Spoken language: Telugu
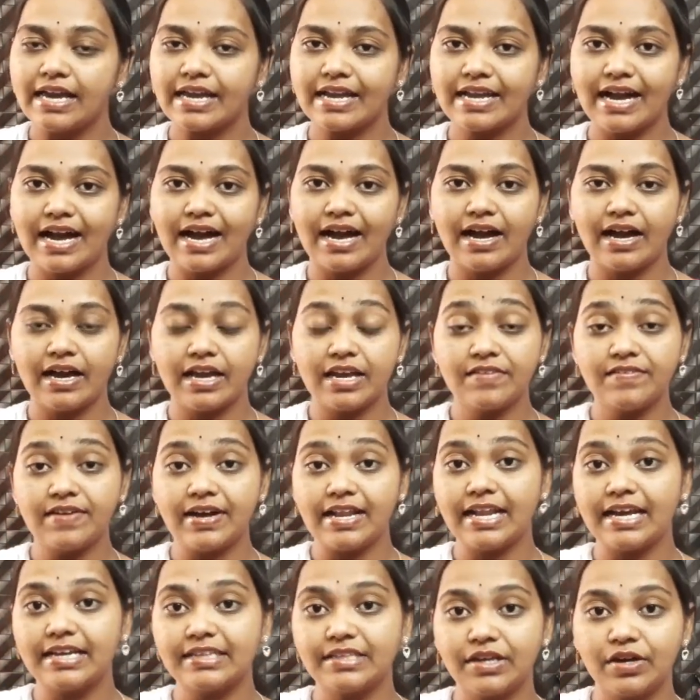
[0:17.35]
ఇంకా
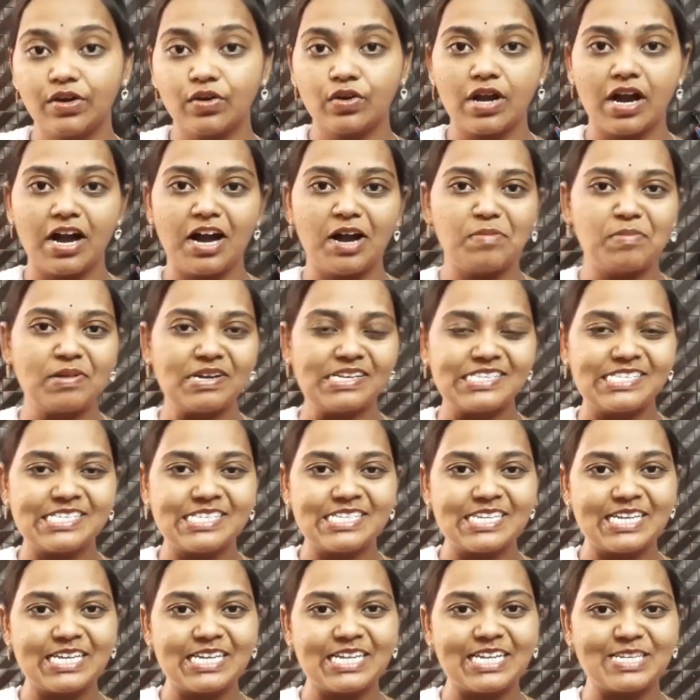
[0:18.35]
ఇవాళ అయితే ఒక
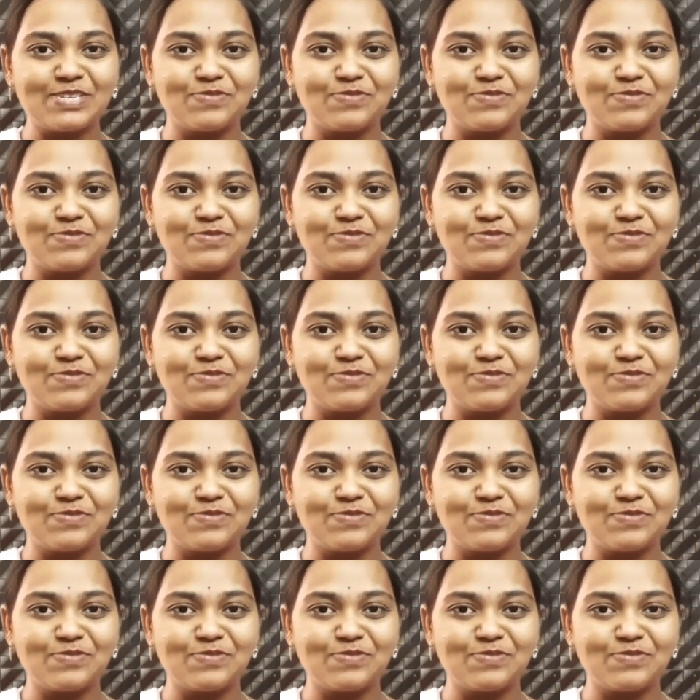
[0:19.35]
మంచి